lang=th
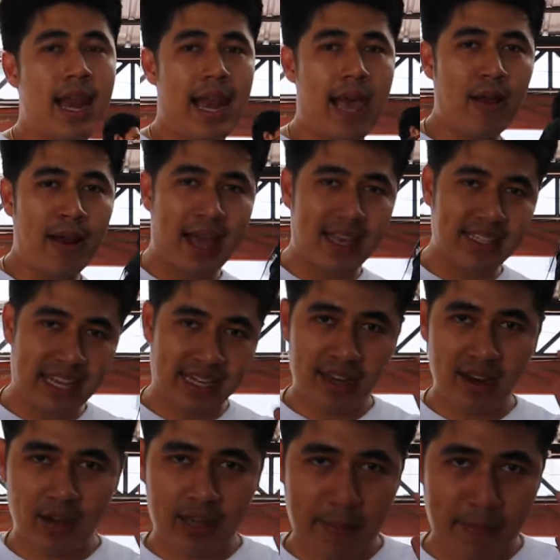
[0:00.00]
แล้วหลังจาก
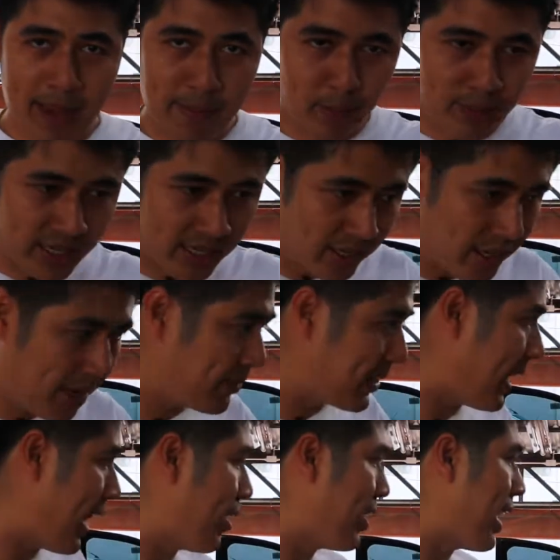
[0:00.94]
ที่เราทำงานบนชั้นเคลือบ
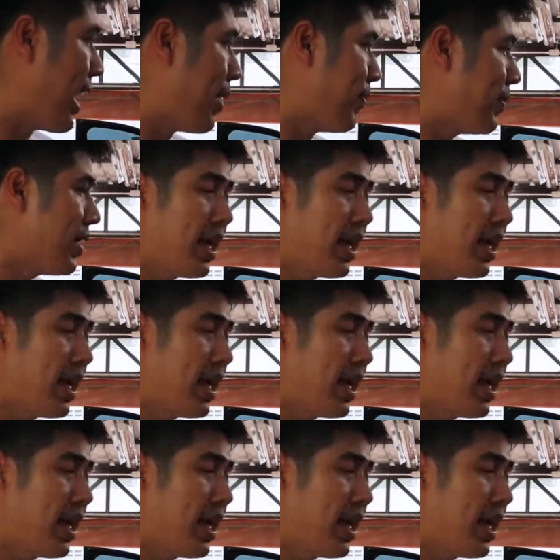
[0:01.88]
เสร็จแล้วนะครับ